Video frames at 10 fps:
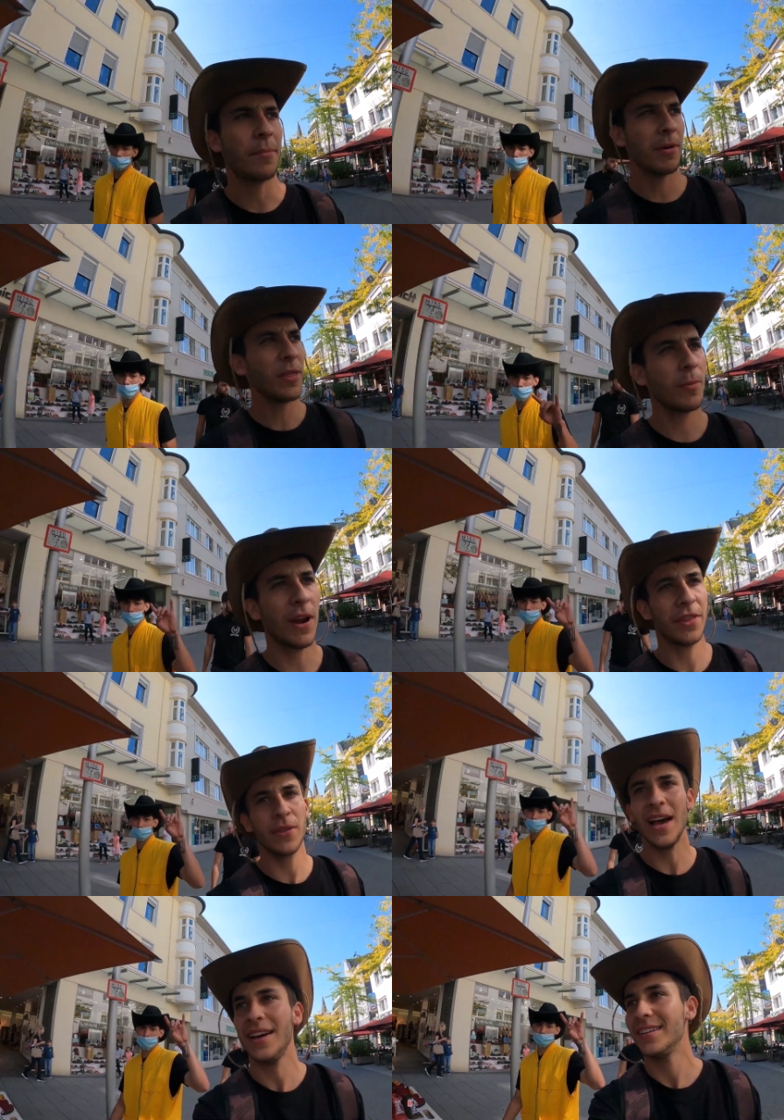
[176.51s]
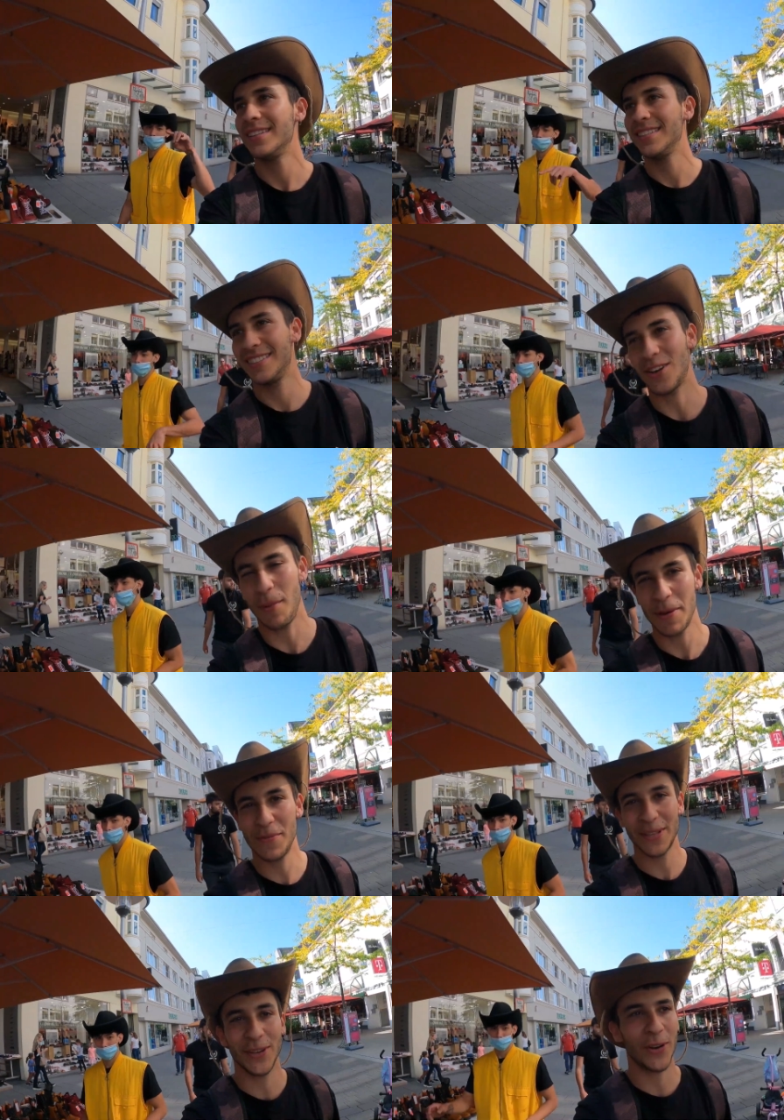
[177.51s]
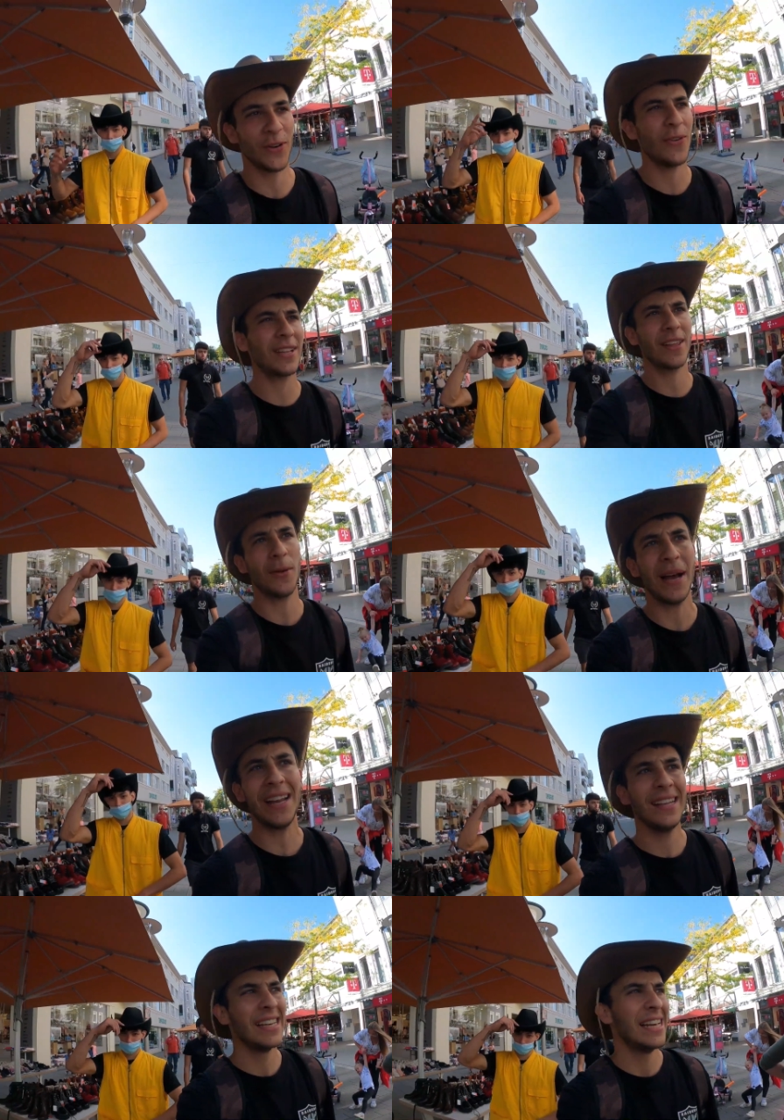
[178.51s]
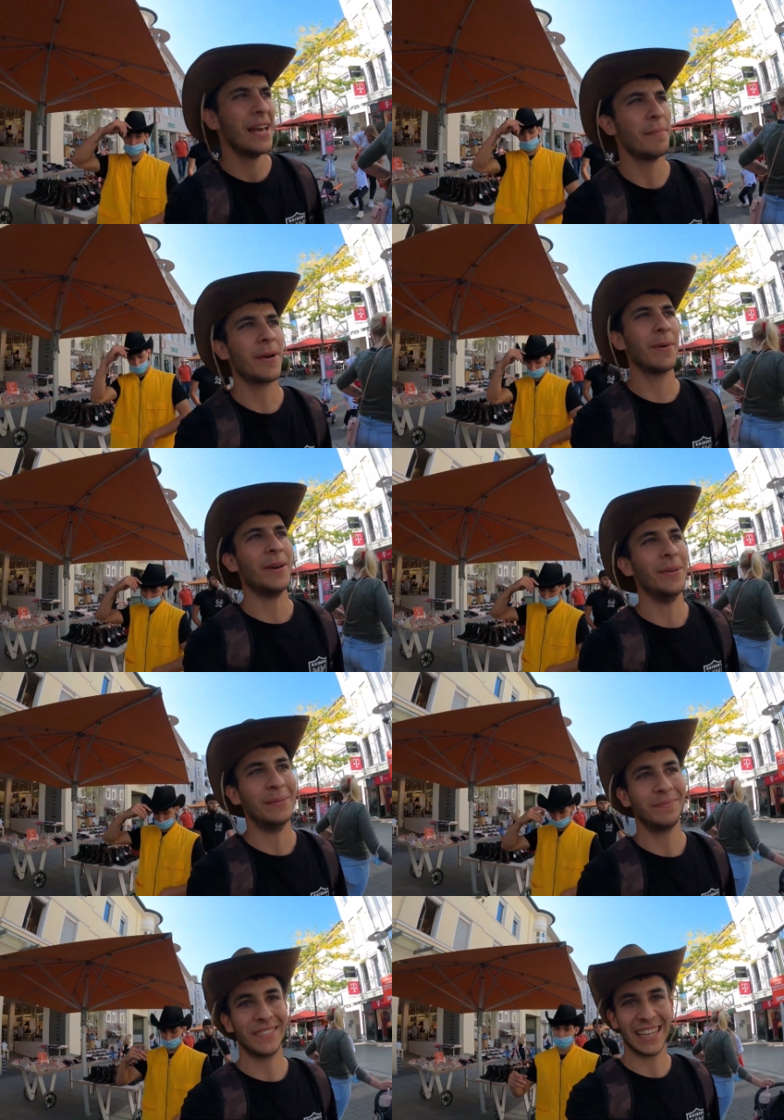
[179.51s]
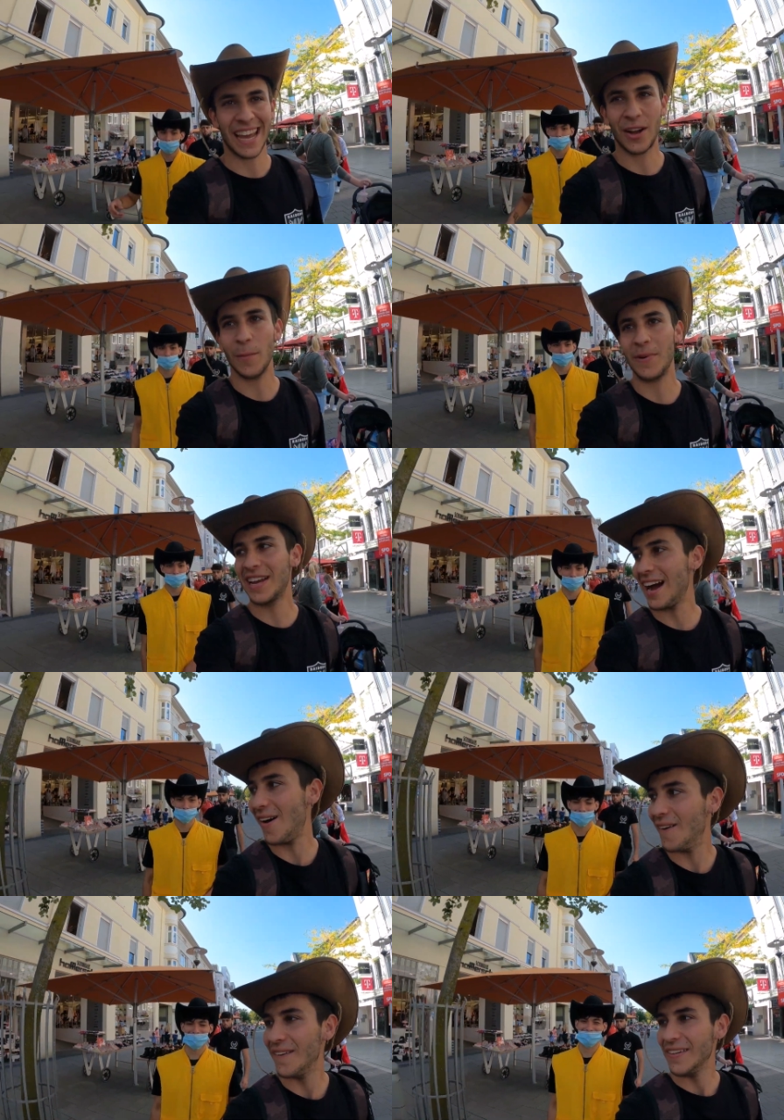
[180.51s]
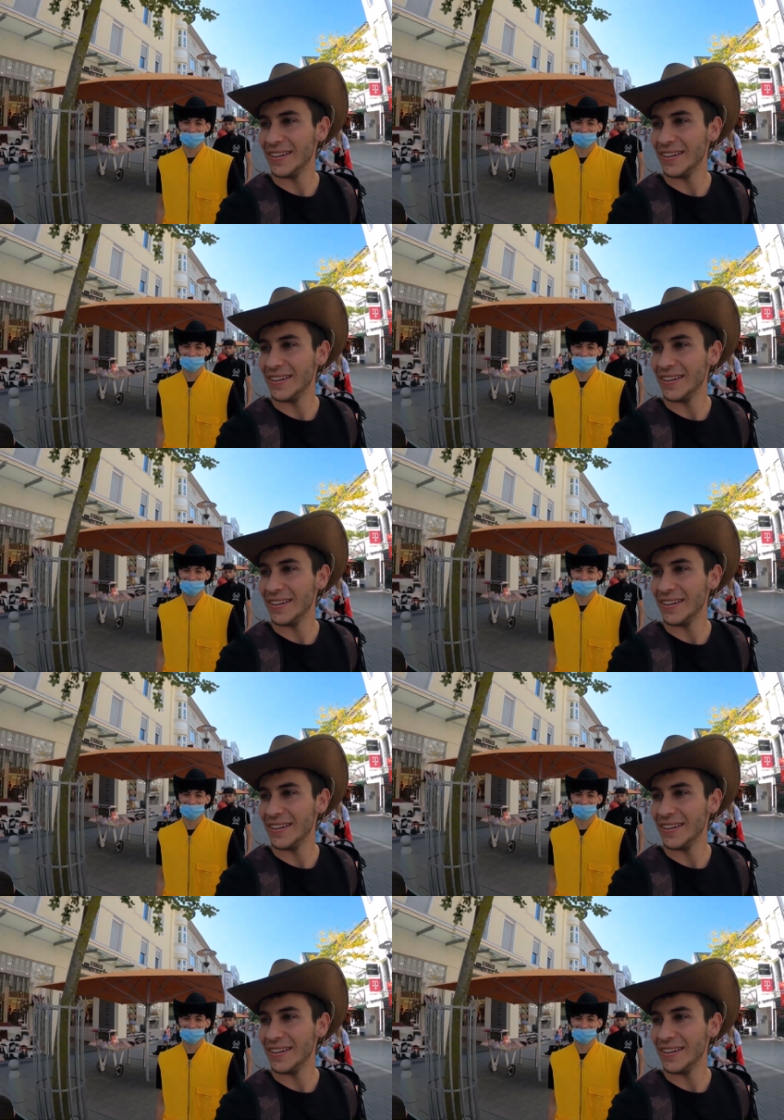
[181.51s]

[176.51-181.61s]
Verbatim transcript: ya probando por la ciudad, como habéis visto, no ha estado mal, pero bueno, es complicado